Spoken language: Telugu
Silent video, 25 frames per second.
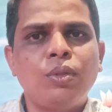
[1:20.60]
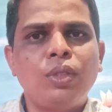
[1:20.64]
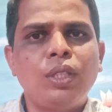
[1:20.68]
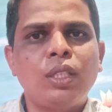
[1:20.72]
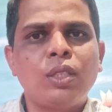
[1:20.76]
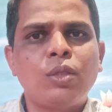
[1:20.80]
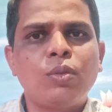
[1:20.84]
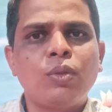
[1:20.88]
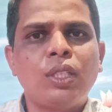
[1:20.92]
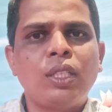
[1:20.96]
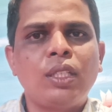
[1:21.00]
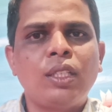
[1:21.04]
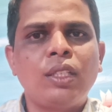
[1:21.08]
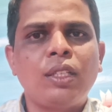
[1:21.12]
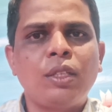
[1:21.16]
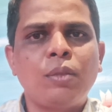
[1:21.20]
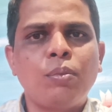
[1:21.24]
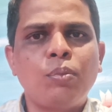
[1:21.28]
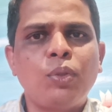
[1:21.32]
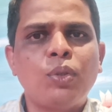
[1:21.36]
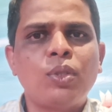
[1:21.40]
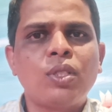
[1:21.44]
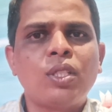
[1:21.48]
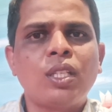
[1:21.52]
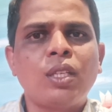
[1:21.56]
ఉన్నటువంటి
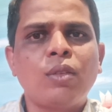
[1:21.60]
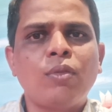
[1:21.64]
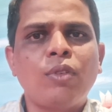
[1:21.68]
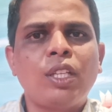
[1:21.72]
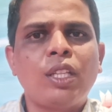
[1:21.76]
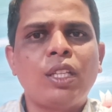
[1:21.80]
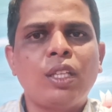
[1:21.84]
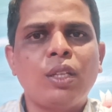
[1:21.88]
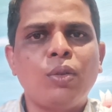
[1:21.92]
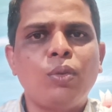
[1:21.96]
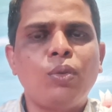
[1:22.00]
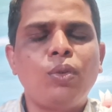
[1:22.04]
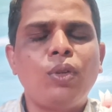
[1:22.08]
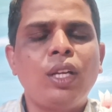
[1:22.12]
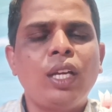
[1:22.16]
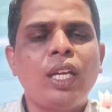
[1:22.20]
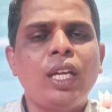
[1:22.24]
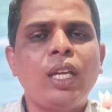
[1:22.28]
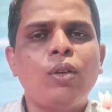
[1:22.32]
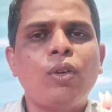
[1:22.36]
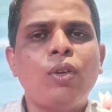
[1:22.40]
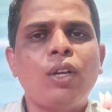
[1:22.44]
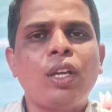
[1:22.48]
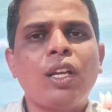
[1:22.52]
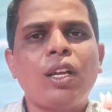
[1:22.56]
రిపోర్ట్స్ ఏవైతే
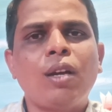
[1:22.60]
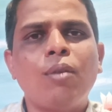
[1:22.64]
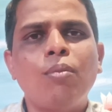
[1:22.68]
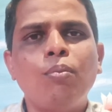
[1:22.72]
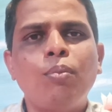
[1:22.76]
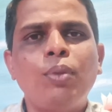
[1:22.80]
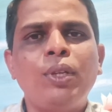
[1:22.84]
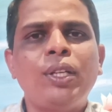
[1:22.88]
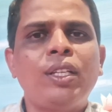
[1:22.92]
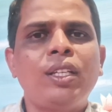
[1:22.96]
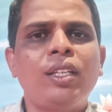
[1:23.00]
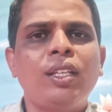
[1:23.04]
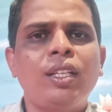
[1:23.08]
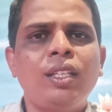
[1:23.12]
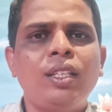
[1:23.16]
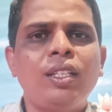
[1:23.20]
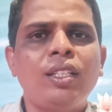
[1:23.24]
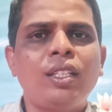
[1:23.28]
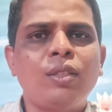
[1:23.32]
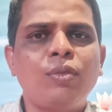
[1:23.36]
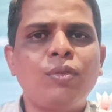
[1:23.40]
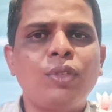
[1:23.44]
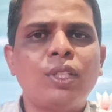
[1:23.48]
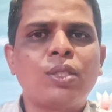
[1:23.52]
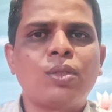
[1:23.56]
ఉన్నాయో కంప్లీట్గా
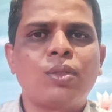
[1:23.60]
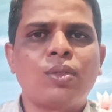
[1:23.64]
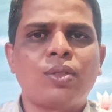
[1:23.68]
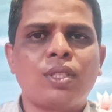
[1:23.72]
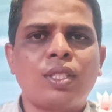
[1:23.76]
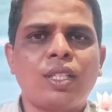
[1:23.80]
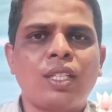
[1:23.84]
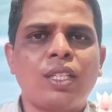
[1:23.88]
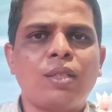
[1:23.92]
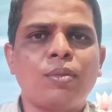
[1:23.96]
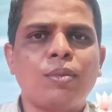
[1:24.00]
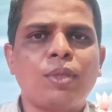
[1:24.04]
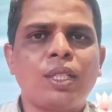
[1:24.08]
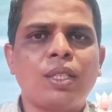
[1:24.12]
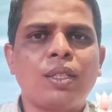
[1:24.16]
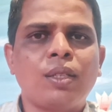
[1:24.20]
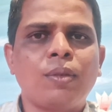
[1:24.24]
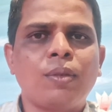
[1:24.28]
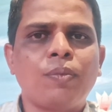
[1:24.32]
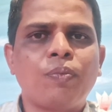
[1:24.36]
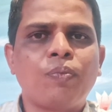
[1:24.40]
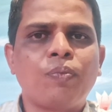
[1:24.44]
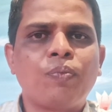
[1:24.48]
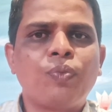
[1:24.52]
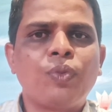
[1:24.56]
రివర్స్ వస్తాయన్నమాట
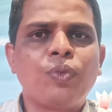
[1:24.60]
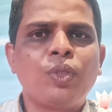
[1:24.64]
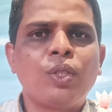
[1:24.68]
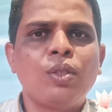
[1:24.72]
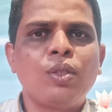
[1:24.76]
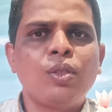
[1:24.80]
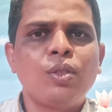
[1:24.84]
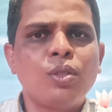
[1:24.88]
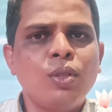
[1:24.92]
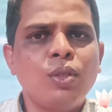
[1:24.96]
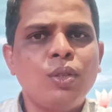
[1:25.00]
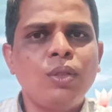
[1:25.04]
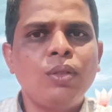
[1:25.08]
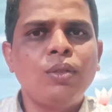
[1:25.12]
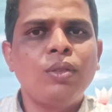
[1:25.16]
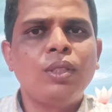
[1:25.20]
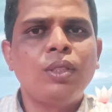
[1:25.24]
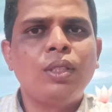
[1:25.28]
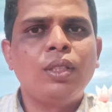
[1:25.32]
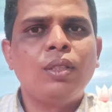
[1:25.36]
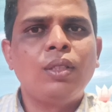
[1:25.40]
సో